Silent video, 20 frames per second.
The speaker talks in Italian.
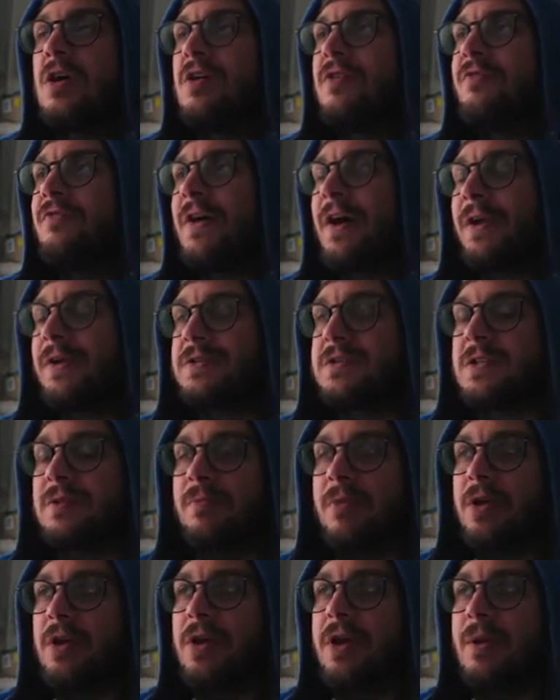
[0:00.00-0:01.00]
Ferrosid,
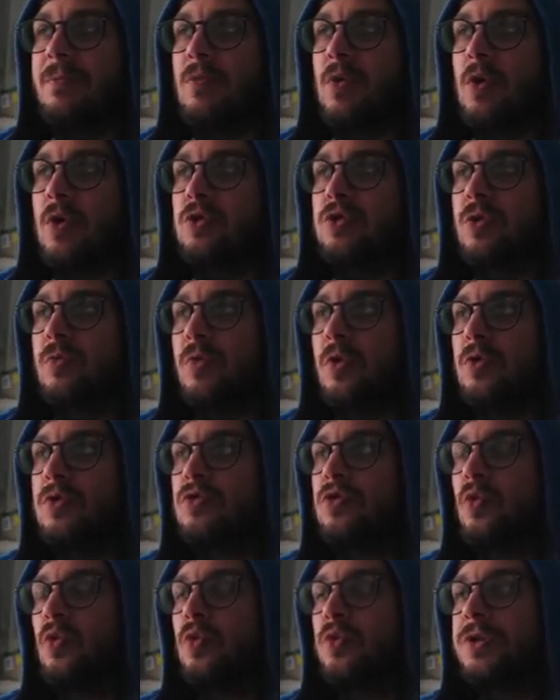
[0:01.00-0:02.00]
però era molto
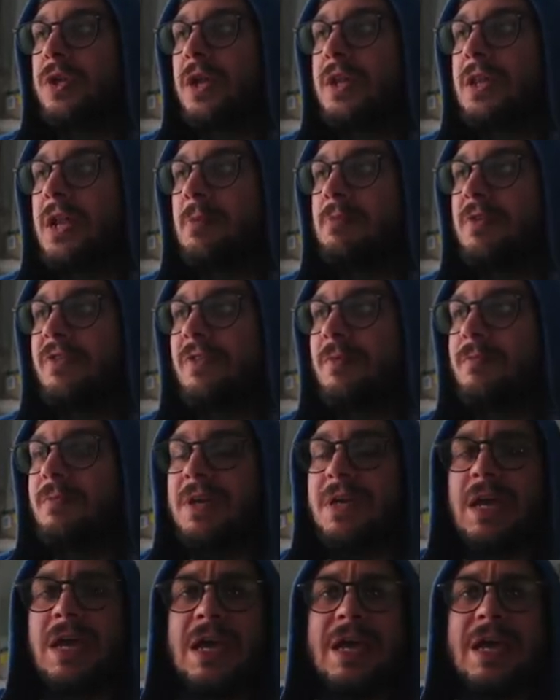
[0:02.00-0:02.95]
molto utile nel PvP,